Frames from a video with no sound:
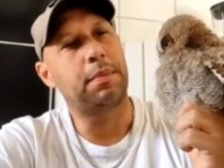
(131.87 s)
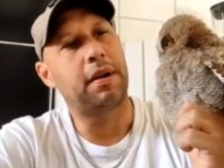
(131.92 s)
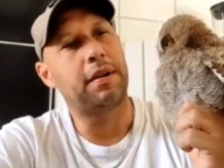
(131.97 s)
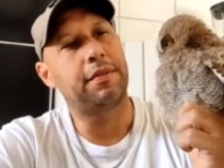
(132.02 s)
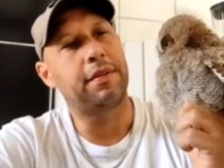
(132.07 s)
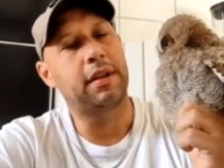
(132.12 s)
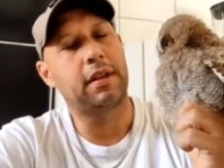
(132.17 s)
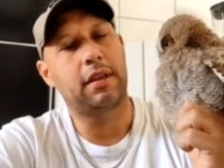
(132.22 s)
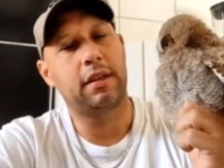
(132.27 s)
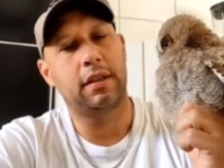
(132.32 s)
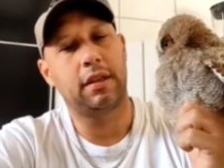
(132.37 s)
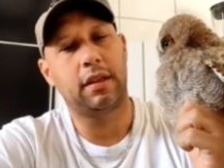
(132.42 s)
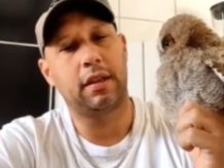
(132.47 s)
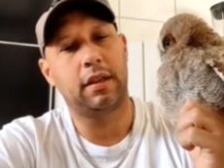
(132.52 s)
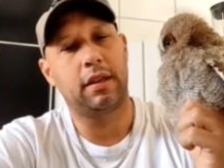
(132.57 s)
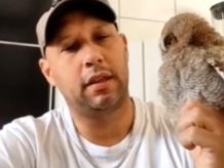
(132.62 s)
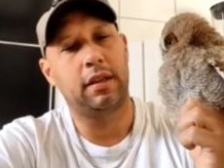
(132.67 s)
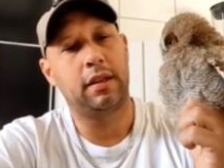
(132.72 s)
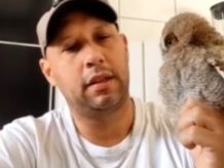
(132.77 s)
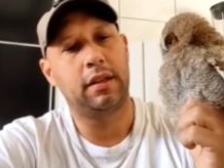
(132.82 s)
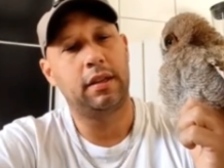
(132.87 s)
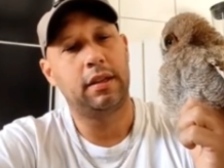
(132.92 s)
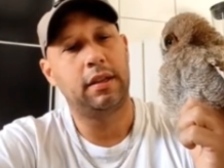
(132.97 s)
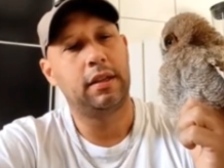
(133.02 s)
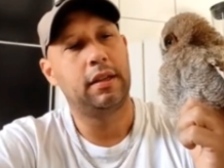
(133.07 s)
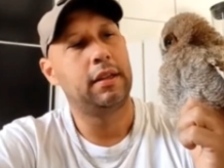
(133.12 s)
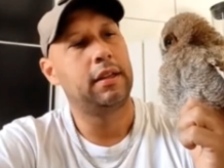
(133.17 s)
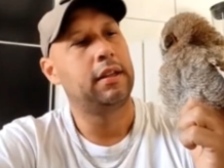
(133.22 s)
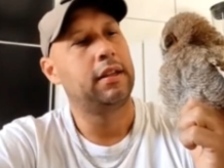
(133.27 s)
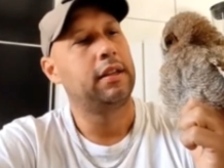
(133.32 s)
para ver que, que
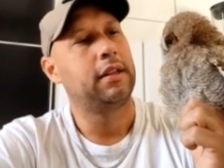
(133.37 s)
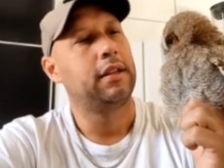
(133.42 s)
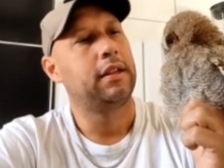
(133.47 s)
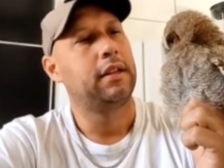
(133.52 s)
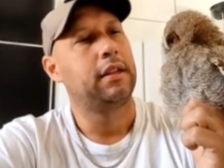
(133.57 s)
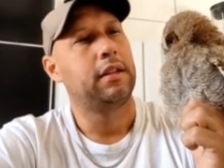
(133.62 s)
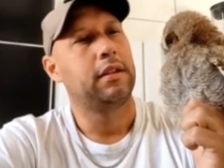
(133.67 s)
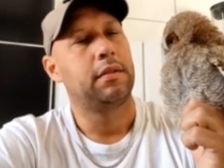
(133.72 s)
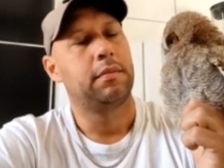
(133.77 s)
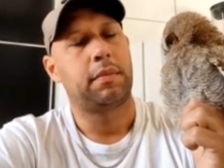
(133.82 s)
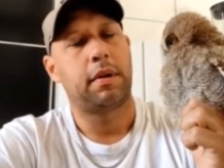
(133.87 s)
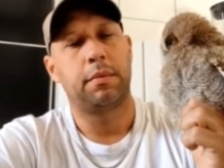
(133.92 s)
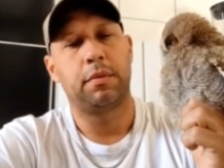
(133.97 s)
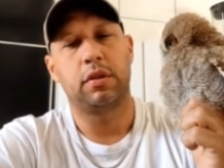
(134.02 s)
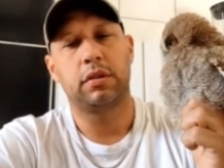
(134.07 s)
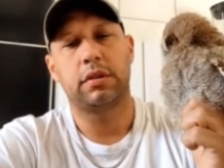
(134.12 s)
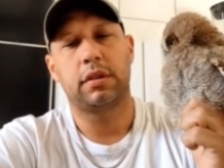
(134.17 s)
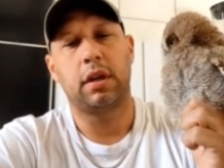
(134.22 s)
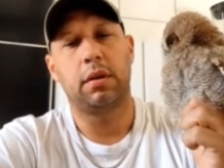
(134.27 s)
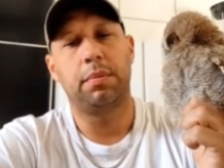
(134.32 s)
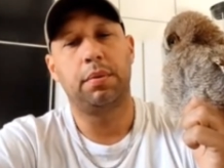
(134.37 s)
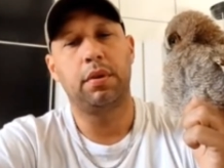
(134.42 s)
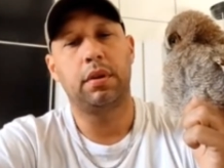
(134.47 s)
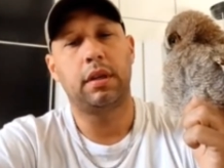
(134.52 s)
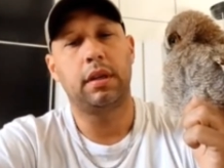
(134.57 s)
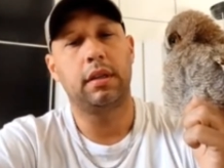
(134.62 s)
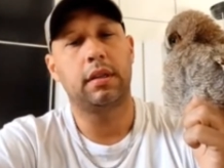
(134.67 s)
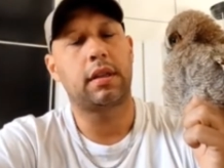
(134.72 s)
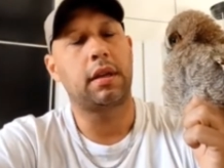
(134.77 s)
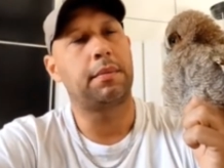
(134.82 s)
para mostrar um pouquinho